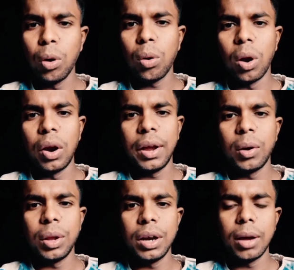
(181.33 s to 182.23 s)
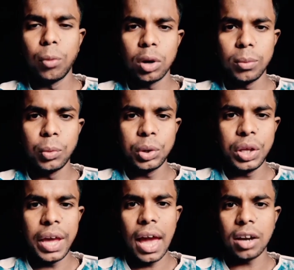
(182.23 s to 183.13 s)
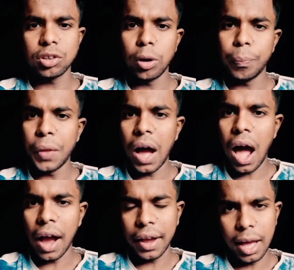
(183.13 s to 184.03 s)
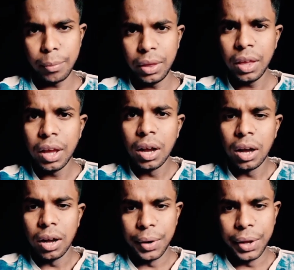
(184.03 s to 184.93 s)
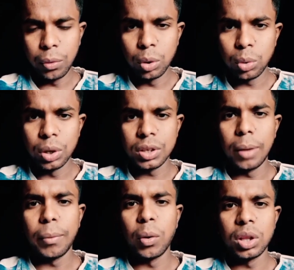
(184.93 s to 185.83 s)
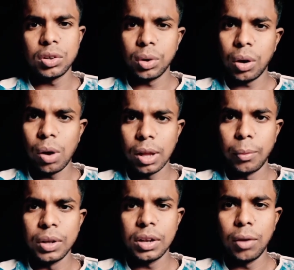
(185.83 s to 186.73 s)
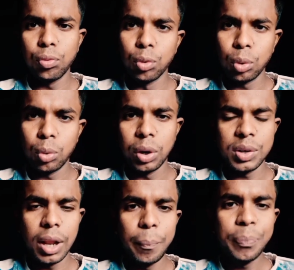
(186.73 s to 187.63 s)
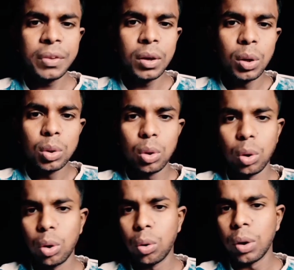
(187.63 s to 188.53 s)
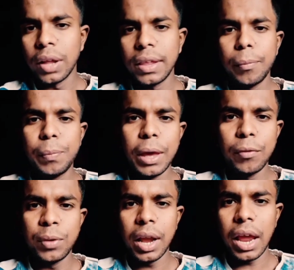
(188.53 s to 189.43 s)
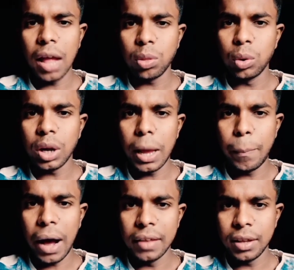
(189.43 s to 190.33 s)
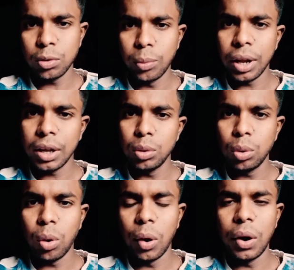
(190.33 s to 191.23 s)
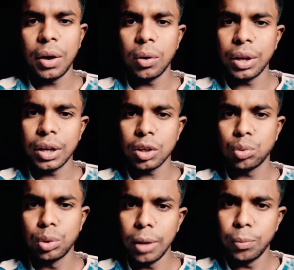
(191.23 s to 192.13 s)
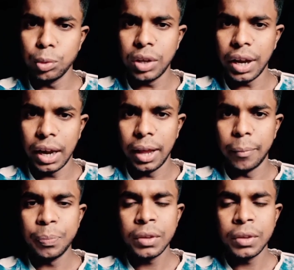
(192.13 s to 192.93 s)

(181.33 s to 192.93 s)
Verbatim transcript: এবং কল রেকর্ডিংটা মোটামুটি এক সপ্তাহ আগে আমি রেকর্ড করেছিলাম বা ওনাদের সঙ্গে কথা বলেছিলাম ফোন করেছিলাম তো ওনাদের বিহেভিয়ার এতটাই বাজে তোমরা কিন্তু কল রেকর্ডিংটা শুনেই বুঝে গেলে